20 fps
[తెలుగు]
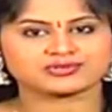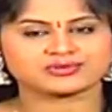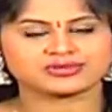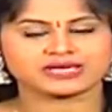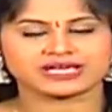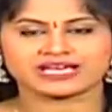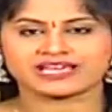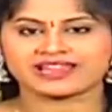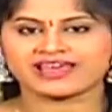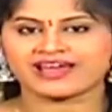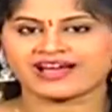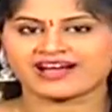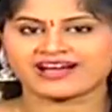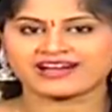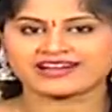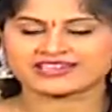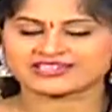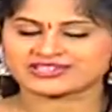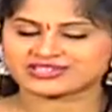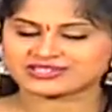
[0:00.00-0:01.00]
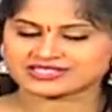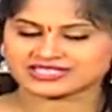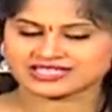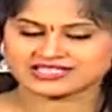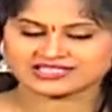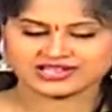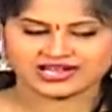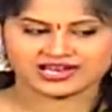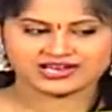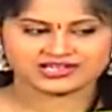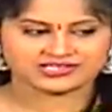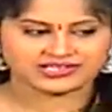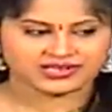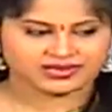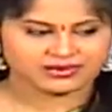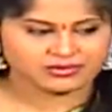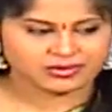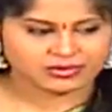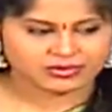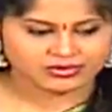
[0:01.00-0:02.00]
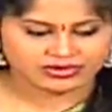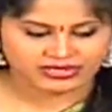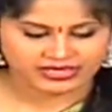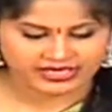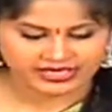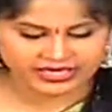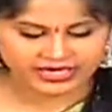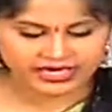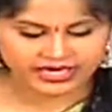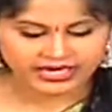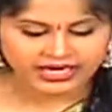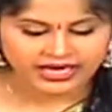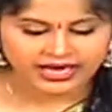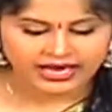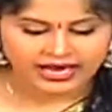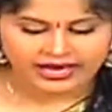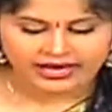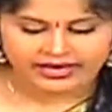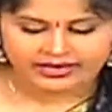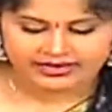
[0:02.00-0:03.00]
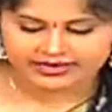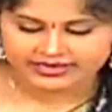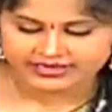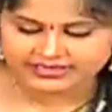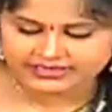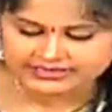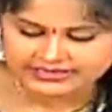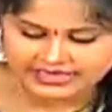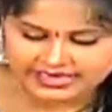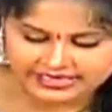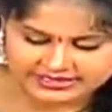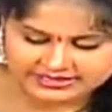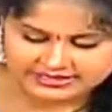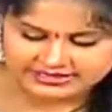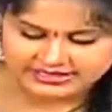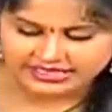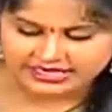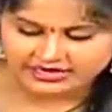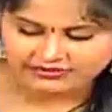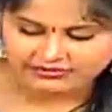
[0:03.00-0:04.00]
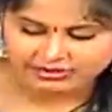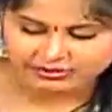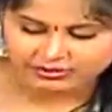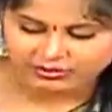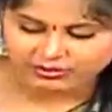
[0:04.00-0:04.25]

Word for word: ఉంటాయి కదా ఆ అకేషన్స్కి చాలా చాలా బాగుంటాయి అండ్ ఈ సారీ సెకండ్ వైపు